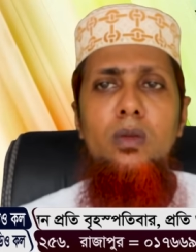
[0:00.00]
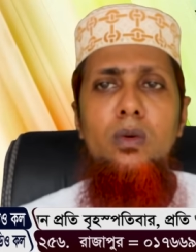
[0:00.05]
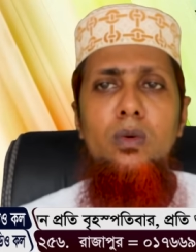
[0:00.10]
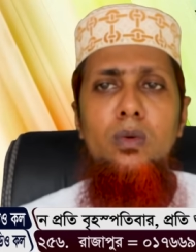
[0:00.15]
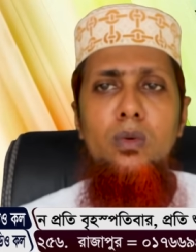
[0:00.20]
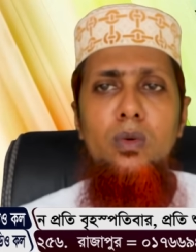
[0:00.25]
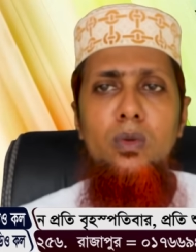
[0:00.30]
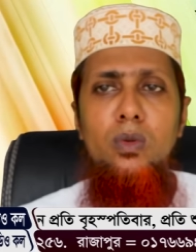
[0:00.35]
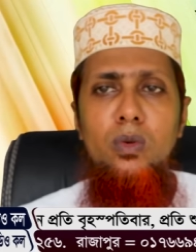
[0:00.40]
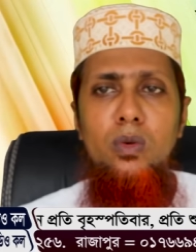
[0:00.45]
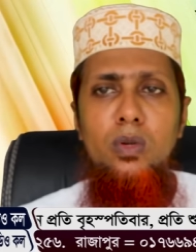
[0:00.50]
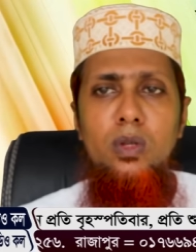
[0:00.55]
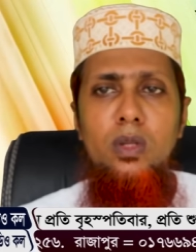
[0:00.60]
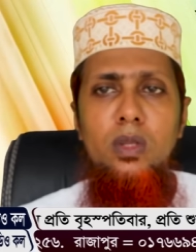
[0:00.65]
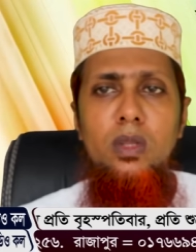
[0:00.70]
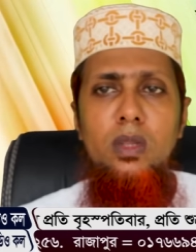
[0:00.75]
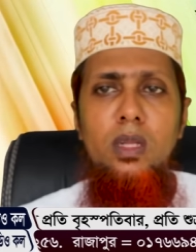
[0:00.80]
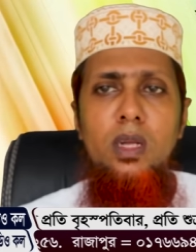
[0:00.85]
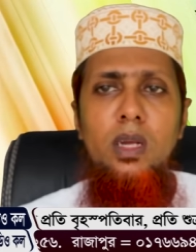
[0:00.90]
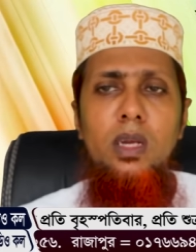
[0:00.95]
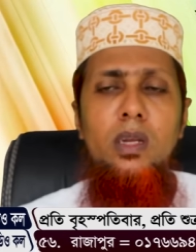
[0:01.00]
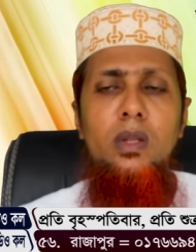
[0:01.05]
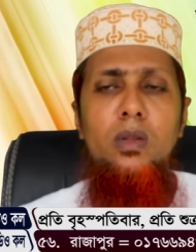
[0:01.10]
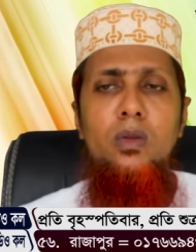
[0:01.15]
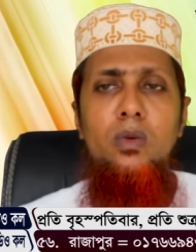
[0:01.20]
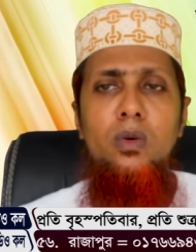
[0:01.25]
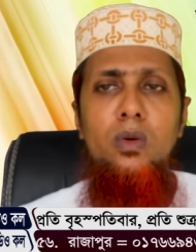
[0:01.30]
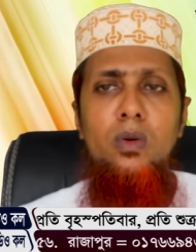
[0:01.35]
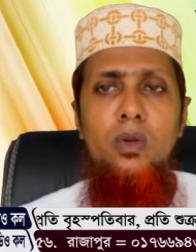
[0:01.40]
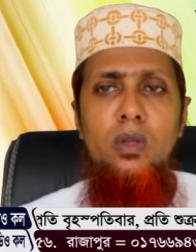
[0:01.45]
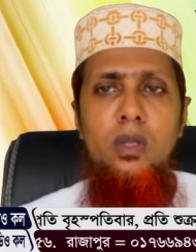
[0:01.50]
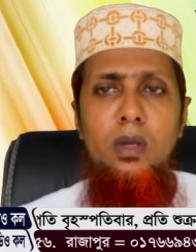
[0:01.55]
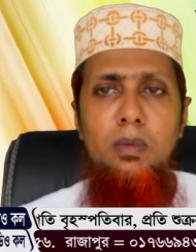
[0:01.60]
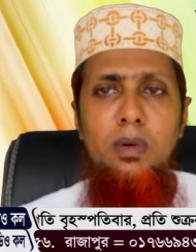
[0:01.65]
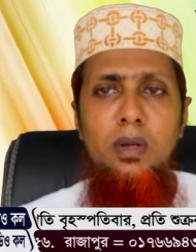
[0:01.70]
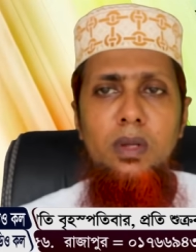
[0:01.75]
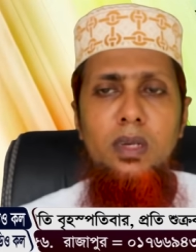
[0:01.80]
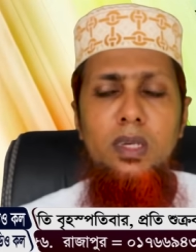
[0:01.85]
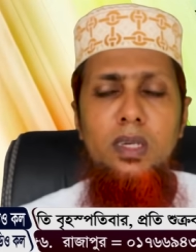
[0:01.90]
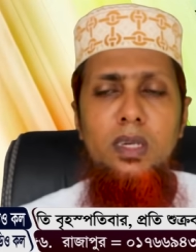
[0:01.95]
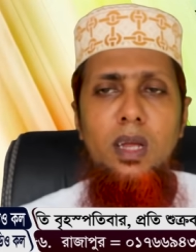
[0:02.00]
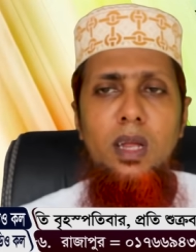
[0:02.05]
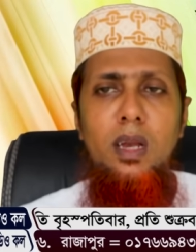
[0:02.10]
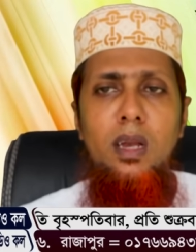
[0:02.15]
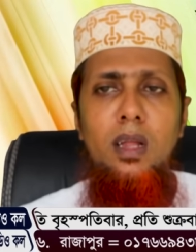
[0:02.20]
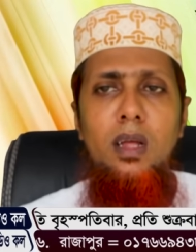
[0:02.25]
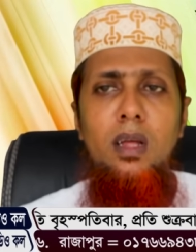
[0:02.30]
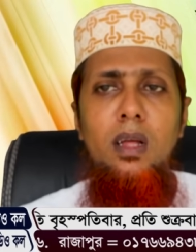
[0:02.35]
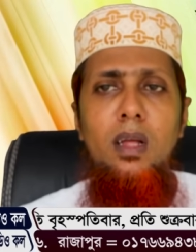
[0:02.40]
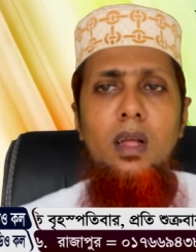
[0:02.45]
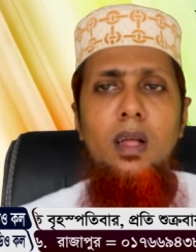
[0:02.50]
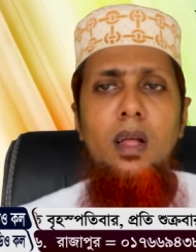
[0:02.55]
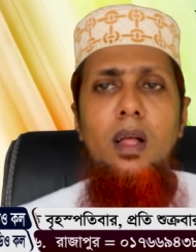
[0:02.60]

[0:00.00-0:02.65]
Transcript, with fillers: যৌন দুশ্চিন্তা এটা দূর হয়ে যাবে ইনশাল্লাহ ইনশাআল্লাহ